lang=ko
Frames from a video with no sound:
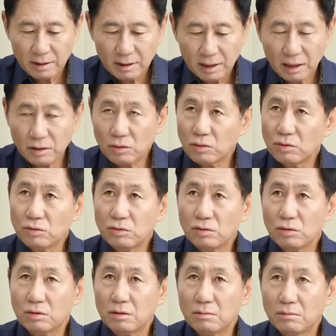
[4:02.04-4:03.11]

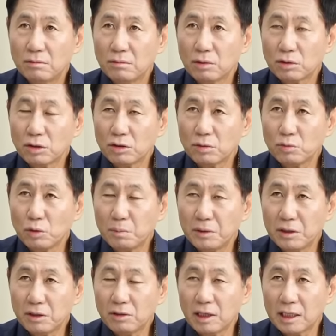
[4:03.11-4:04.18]
한동훈도 목소리 좀
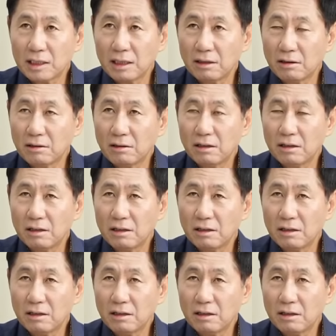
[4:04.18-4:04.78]
높이는 것 같아요.